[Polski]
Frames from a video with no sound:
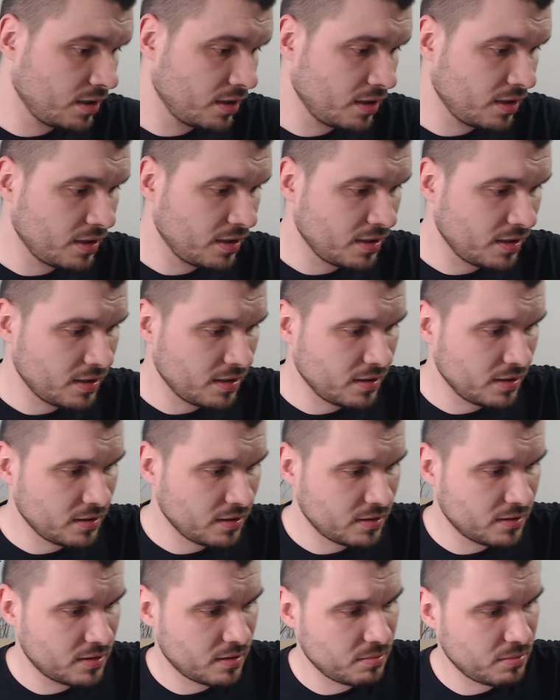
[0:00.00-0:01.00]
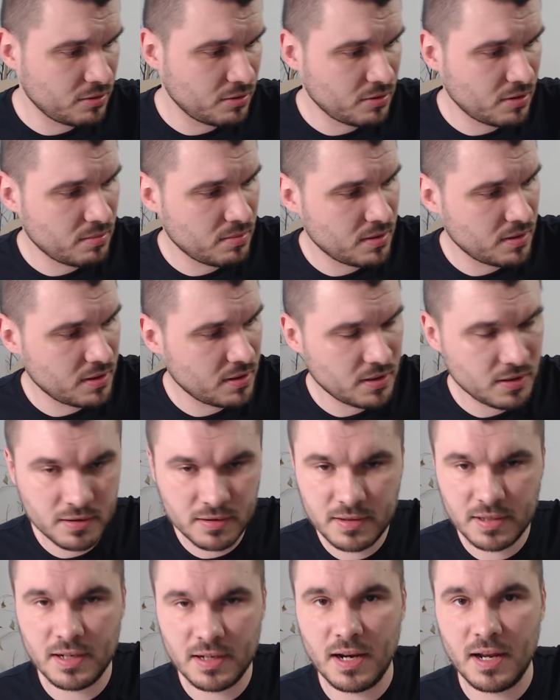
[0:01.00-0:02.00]
i to byłoby
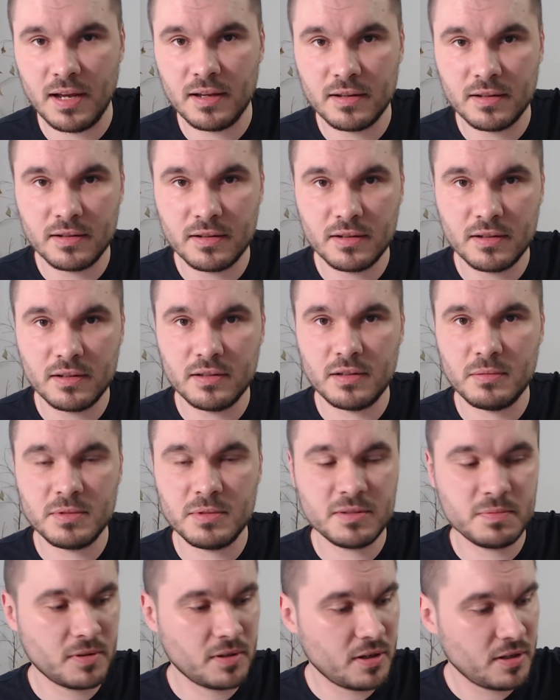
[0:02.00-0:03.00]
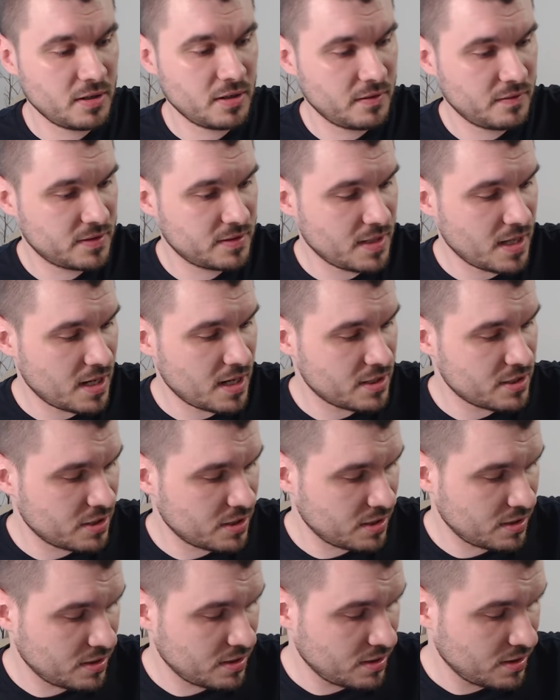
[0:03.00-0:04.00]
tyle. To mi spokojnie
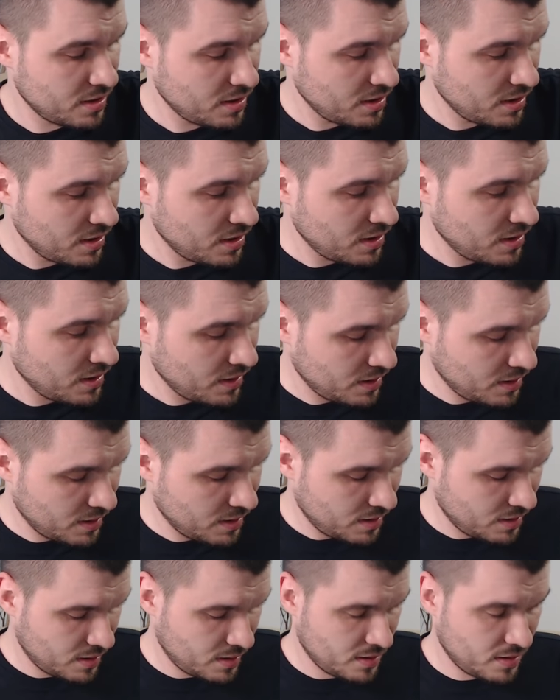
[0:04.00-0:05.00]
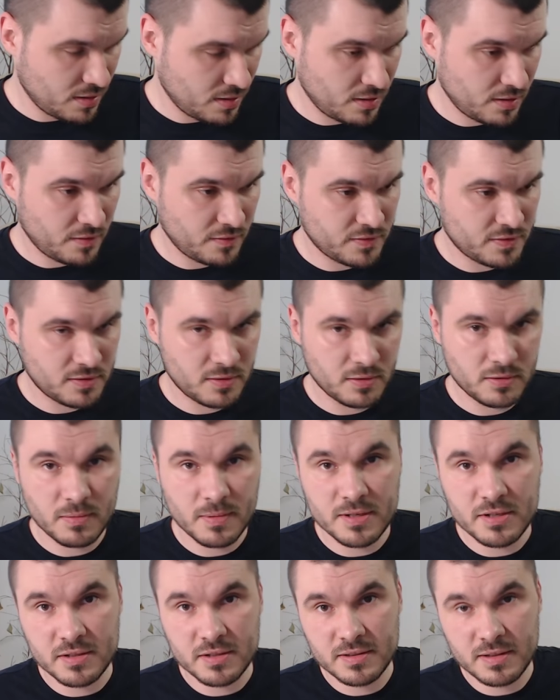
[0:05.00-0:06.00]
wystarczy. E, w studiu
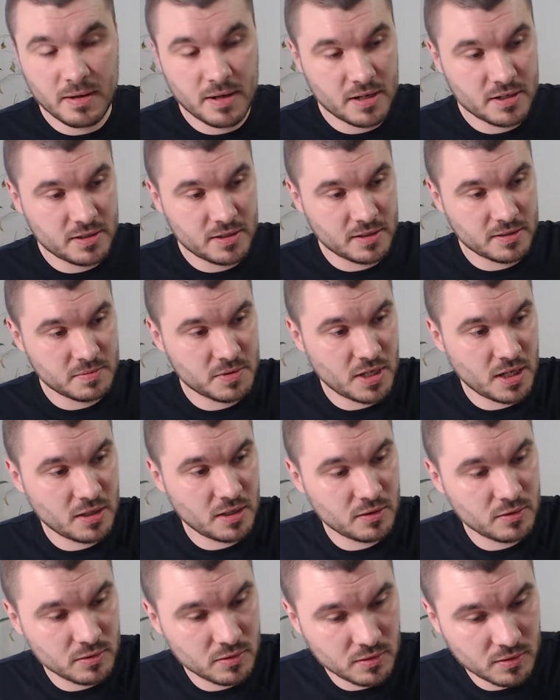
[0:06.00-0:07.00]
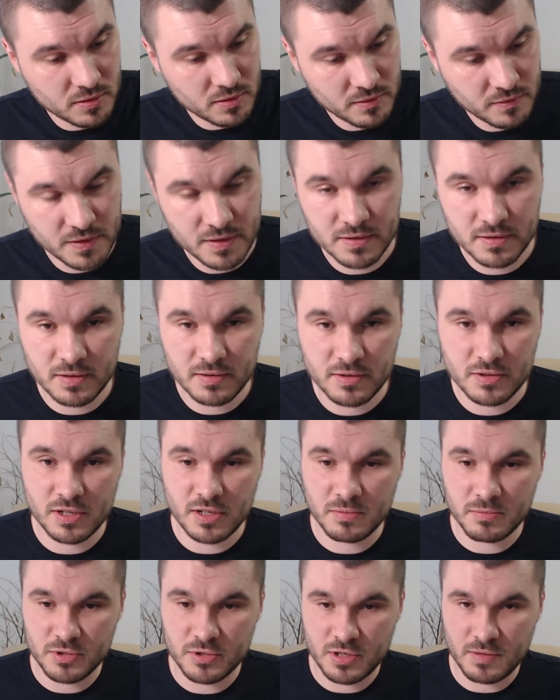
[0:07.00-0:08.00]
będzie cała reszta sprzętu, więc o to się
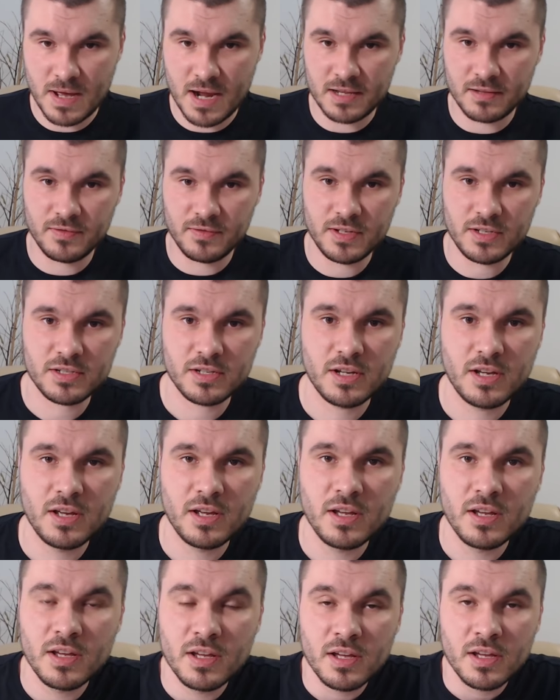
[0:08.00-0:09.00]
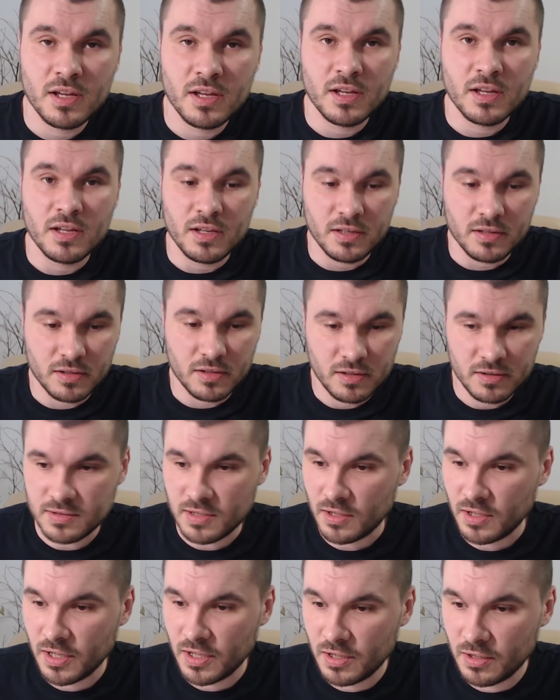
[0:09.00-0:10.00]
nie muszę martwić. No i
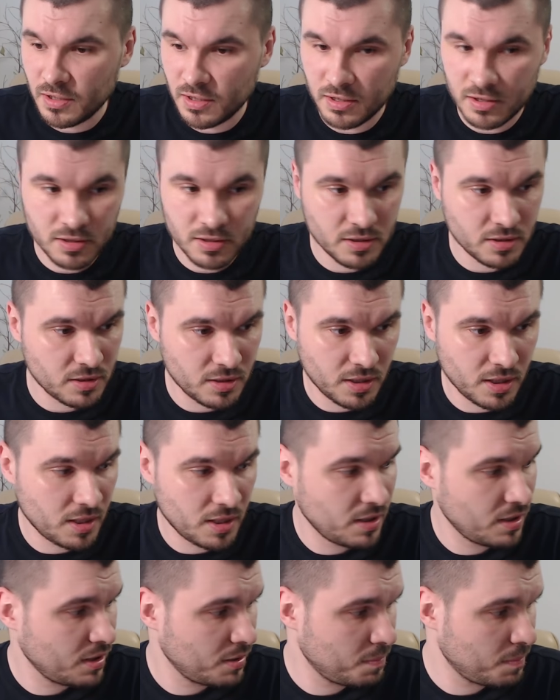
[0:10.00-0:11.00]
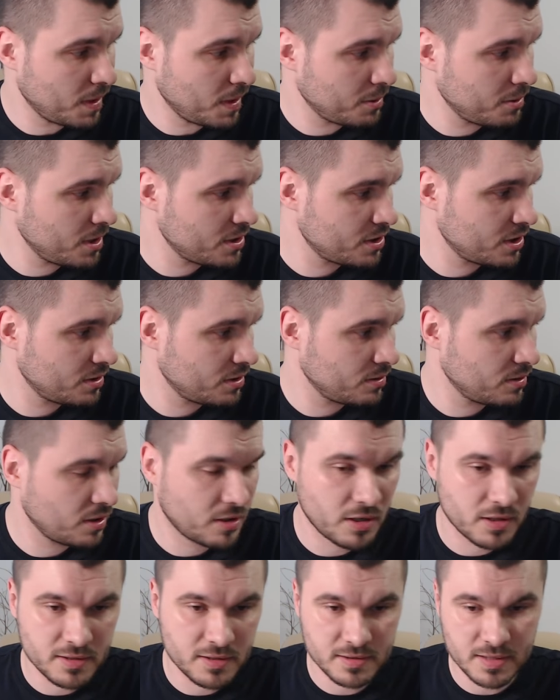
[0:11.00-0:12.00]
co? E, pakuję się tu do
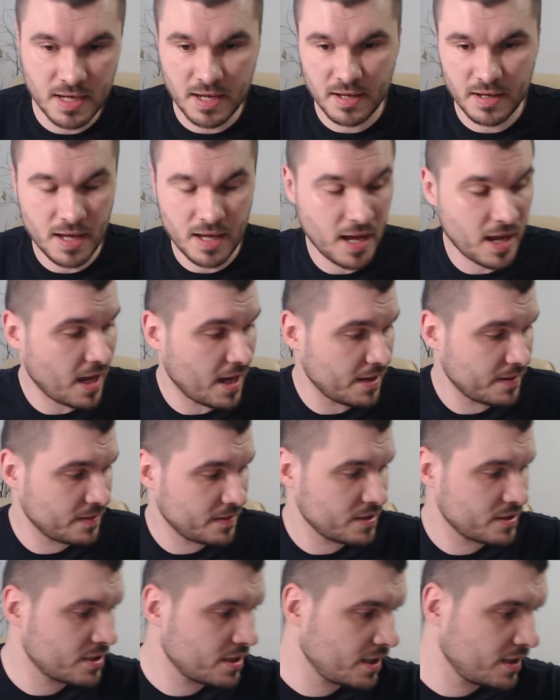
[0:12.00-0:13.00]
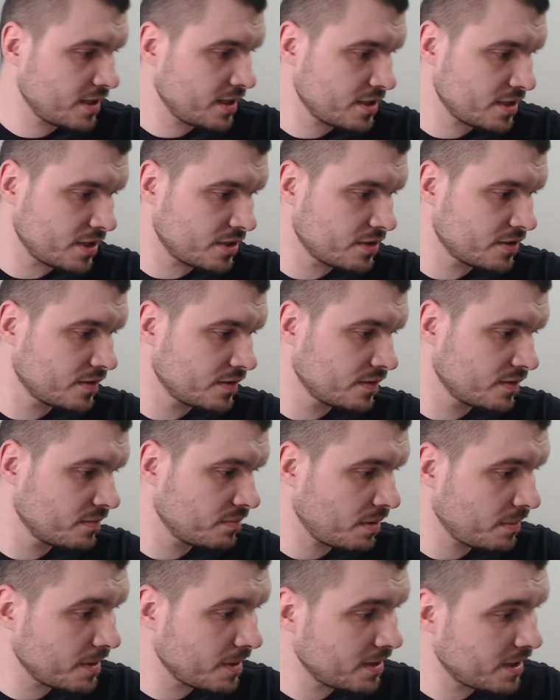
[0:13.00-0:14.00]
końca. Aha, jeszcze jedna rzecz.
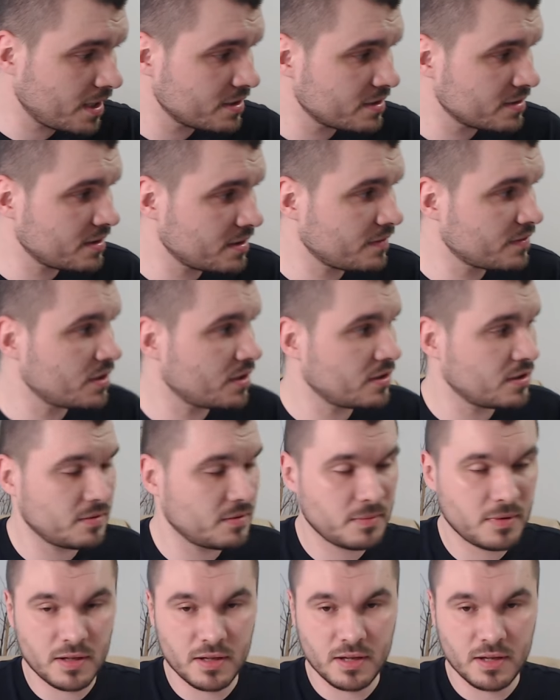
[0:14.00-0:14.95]
Pamiętajcie zawsze o tym.